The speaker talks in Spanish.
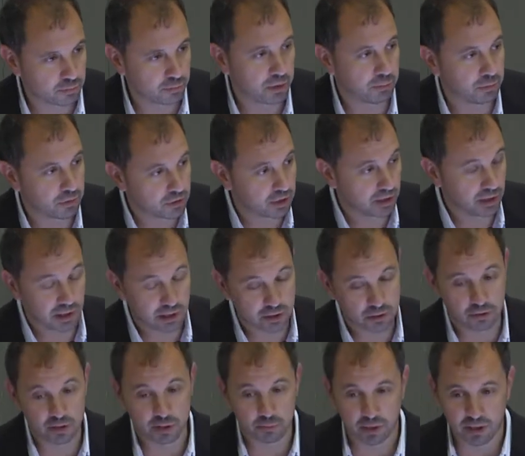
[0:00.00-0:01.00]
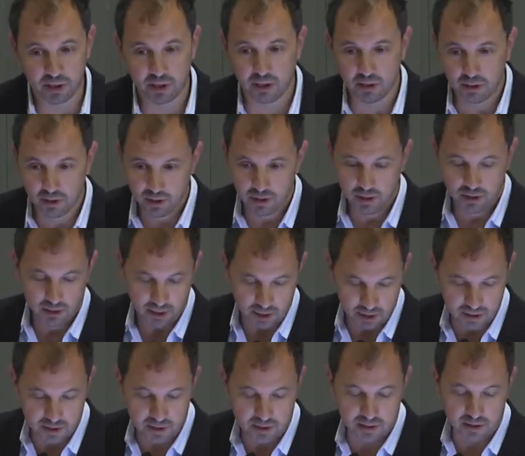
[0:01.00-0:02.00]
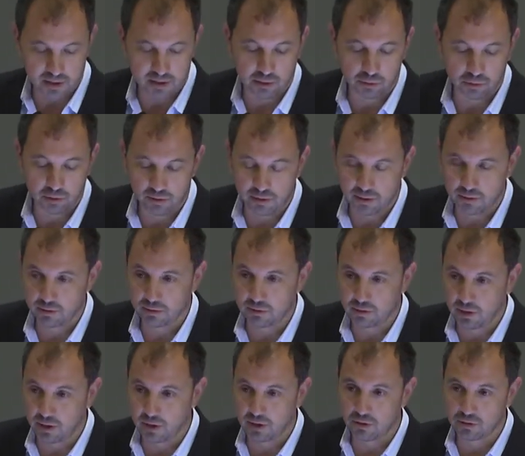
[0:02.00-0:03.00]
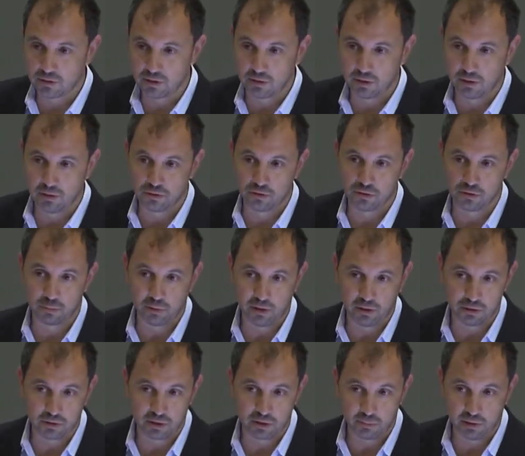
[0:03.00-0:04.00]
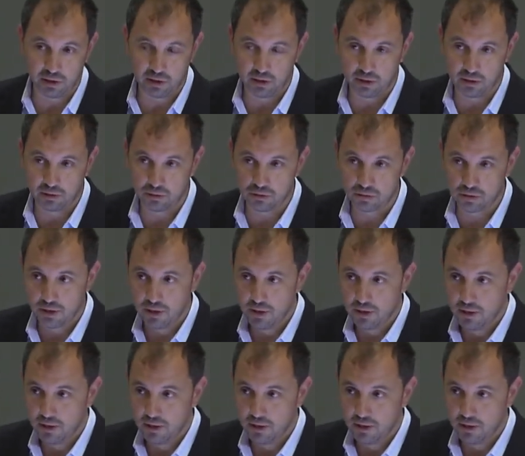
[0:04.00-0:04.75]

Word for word: miembros. En el caso de España existe esta autorización de ligeros entre los 2.000 y los 3.500